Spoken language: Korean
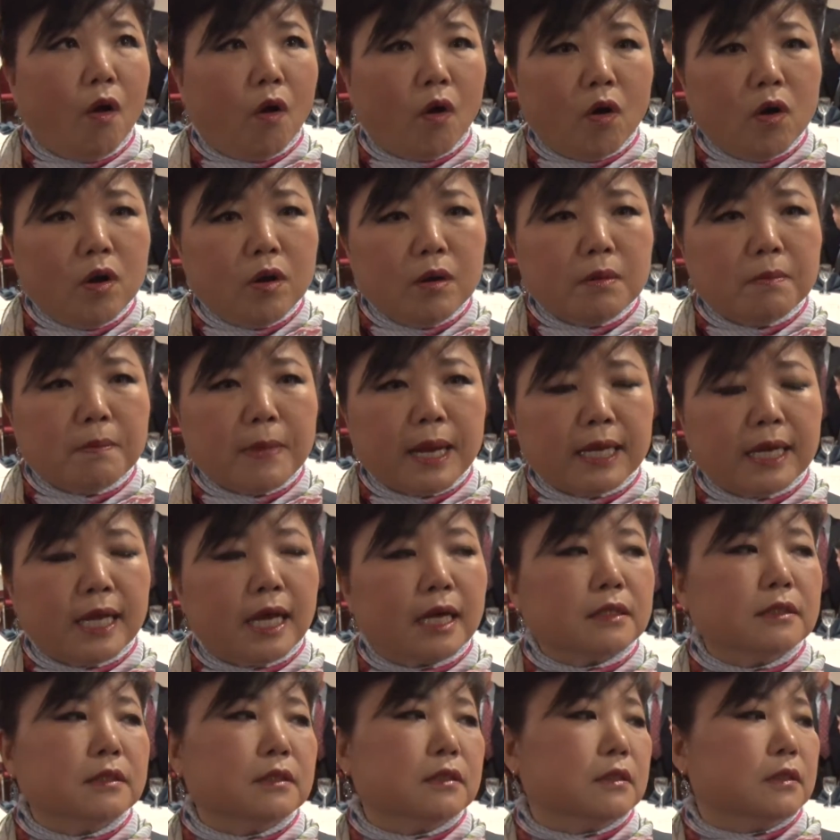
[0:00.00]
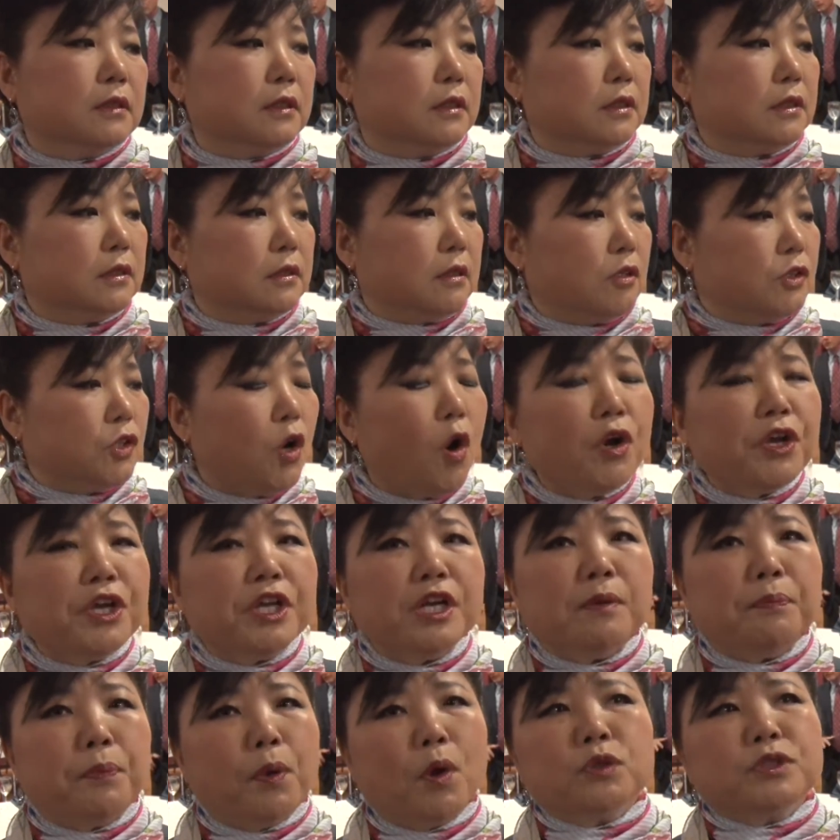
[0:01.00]
얼마나 그
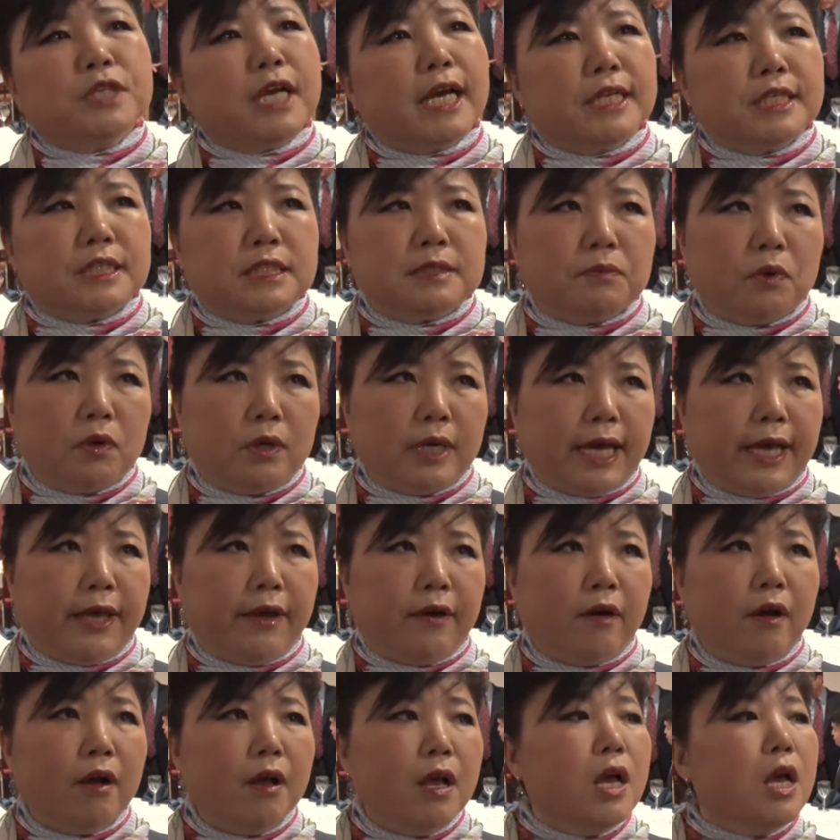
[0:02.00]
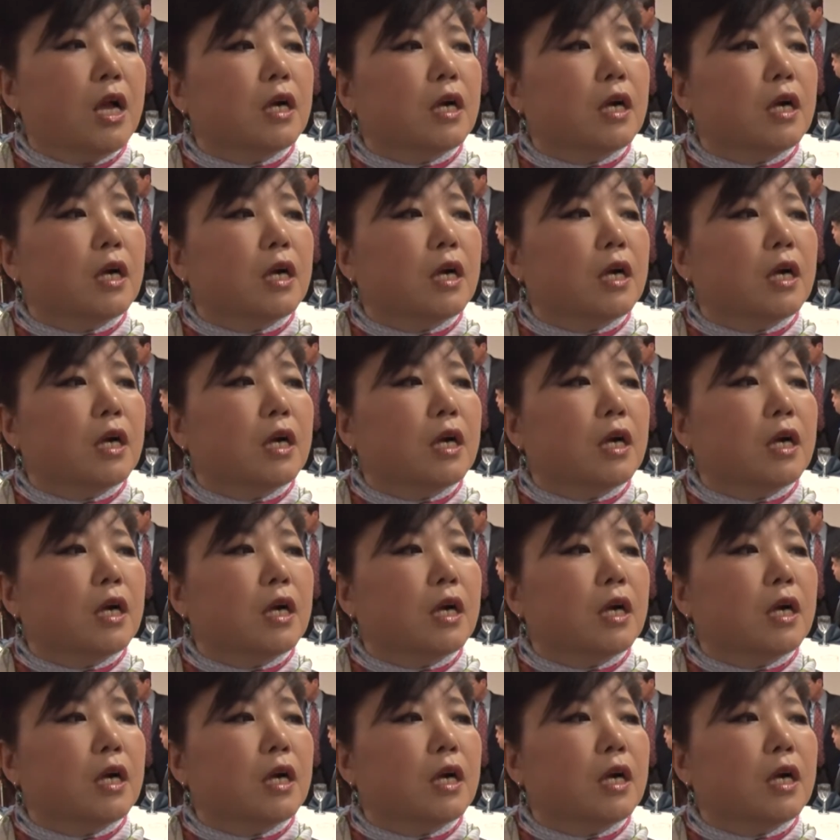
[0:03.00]
성의를 표시하는지 몰라요.